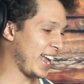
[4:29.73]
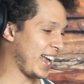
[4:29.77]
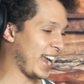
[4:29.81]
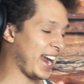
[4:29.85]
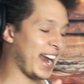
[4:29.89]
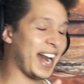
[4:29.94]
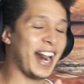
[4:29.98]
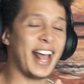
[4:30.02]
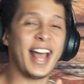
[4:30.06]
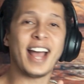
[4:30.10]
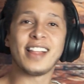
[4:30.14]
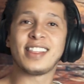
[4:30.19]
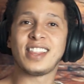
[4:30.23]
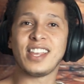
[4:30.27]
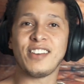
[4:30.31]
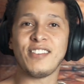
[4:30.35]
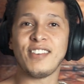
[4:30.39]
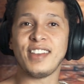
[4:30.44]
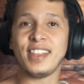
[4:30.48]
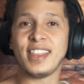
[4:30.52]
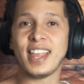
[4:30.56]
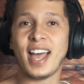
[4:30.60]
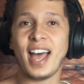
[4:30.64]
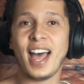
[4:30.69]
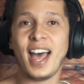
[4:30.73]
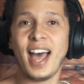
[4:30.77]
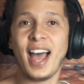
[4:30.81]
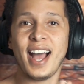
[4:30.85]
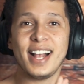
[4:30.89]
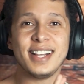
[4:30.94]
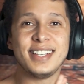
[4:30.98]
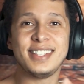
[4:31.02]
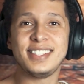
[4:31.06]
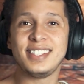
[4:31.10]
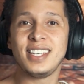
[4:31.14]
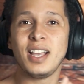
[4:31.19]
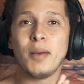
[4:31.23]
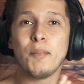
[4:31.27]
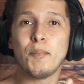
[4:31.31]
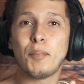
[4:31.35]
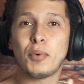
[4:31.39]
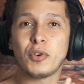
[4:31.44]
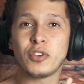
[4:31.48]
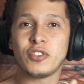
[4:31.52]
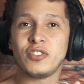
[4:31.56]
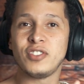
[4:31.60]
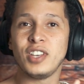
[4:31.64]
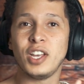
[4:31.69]
Creatividad al
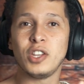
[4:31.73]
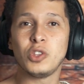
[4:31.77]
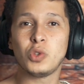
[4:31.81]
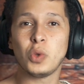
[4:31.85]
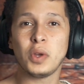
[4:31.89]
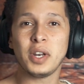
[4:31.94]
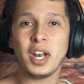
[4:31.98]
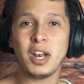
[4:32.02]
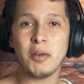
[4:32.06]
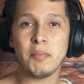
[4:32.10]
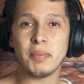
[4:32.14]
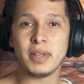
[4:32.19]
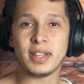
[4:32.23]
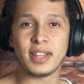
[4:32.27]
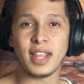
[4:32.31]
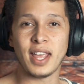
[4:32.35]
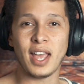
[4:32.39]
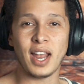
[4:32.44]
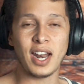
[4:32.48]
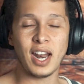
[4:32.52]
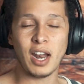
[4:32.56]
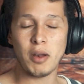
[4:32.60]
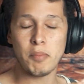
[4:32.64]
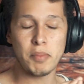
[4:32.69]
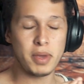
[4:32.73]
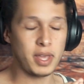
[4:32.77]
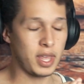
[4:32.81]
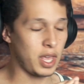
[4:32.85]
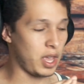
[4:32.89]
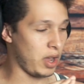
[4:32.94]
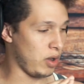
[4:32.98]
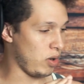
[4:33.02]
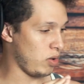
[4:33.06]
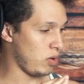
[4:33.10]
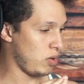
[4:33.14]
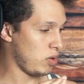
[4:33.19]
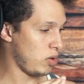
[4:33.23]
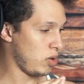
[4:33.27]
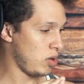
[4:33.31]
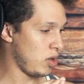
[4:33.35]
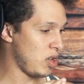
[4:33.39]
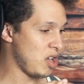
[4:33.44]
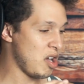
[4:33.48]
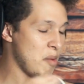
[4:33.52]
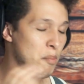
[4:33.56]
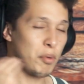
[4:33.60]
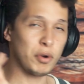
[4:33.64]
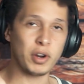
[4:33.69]
100% en el, en el video.
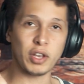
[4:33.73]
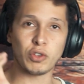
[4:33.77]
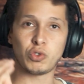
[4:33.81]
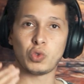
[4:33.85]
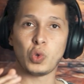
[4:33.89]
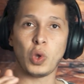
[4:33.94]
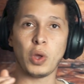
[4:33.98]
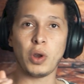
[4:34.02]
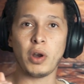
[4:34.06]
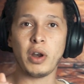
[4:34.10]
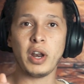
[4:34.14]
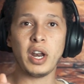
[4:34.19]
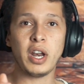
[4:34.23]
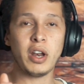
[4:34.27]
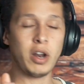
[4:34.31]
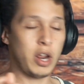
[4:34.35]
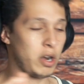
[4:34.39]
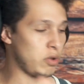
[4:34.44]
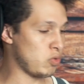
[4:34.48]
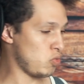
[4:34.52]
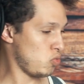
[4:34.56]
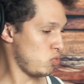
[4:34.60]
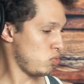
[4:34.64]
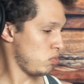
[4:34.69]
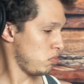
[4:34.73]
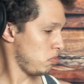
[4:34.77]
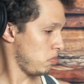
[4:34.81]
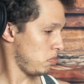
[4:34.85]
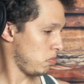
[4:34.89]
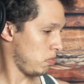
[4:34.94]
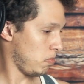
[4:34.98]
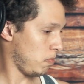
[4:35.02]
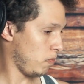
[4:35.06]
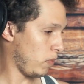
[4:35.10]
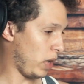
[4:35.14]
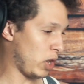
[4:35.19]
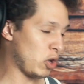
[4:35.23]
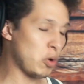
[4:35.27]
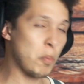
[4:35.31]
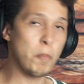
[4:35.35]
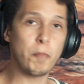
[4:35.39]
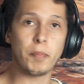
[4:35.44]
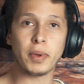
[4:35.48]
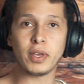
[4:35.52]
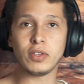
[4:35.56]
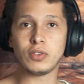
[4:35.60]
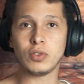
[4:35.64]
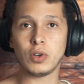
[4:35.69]
Porque estuvieron en, un,
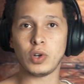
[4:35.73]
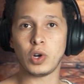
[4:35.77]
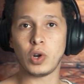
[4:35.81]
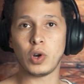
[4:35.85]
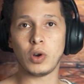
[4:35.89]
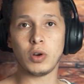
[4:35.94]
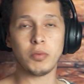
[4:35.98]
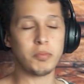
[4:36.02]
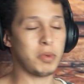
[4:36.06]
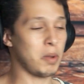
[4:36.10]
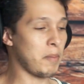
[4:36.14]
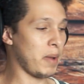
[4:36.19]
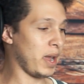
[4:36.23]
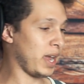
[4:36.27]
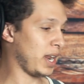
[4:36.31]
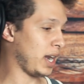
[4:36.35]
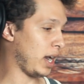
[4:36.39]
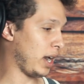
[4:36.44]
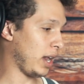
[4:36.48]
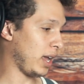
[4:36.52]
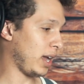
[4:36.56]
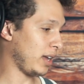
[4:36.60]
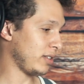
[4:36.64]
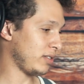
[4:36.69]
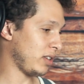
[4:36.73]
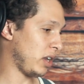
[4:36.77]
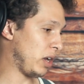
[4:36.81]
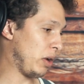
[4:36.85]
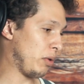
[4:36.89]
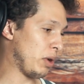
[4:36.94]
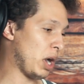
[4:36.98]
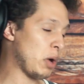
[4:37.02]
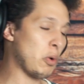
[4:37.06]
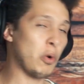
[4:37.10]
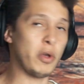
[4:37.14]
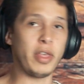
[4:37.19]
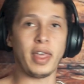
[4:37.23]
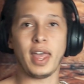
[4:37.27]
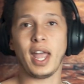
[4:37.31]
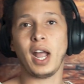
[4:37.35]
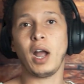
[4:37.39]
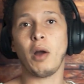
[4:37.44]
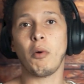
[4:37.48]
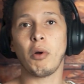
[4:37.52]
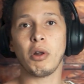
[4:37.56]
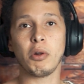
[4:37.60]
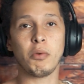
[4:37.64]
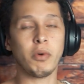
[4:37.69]
piso, ¿no? Me imaginaré que sería una
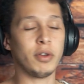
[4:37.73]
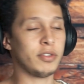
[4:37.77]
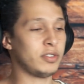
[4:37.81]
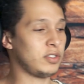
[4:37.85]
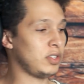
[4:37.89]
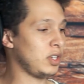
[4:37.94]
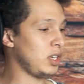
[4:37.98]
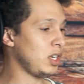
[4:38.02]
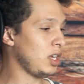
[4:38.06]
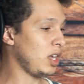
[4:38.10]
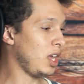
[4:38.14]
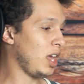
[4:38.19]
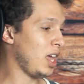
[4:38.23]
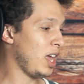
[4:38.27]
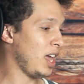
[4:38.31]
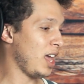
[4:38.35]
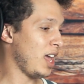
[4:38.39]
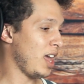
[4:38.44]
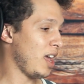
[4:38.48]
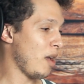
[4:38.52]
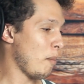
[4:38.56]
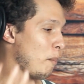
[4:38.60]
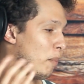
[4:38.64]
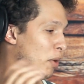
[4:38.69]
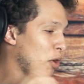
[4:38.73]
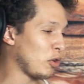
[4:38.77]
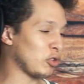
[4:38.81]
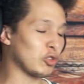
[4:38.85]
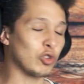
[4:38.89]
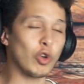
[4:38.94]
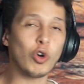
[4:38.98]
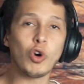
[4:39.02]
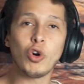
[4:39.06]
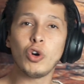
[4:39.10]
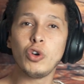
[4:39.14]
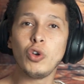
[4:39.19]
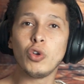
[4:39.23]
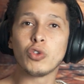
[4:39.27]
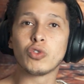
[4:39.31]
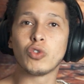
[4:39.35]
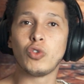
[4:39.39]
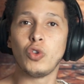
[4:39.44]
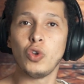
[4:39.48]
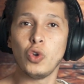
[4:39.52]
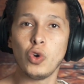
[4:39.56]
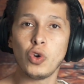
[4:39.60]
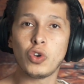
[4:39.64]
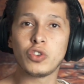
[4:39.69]
bodega o algo así. Pero todos los
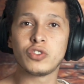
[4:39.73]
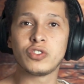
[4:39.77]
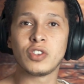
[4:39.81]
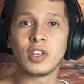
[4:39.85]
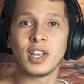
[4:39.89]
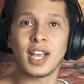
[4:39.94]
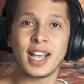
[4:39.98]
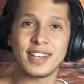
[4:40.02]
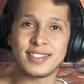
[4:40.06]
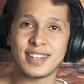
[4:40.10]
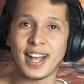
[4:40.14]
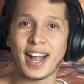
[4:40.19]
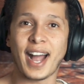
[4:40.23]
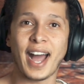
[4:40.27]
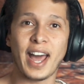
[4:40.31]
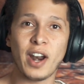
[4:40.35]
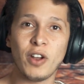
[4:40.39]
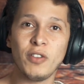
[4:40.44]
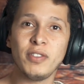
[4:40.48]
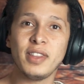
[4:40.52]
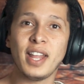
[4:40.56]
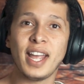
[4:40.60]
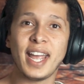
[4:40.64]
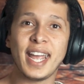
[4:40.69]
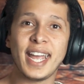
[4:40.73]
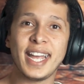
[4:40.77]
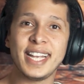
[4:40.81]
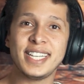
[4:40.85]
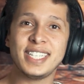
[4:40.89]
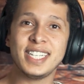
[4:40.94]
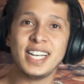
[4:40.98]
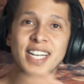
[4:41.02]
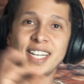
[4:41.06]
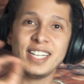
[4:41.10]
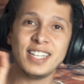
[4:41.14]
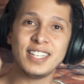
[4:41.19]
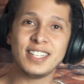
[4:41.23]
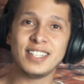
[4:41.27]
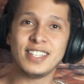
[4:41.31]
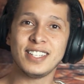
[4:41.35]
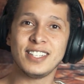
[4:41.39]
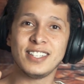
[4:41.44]
looks que sacaron de ella,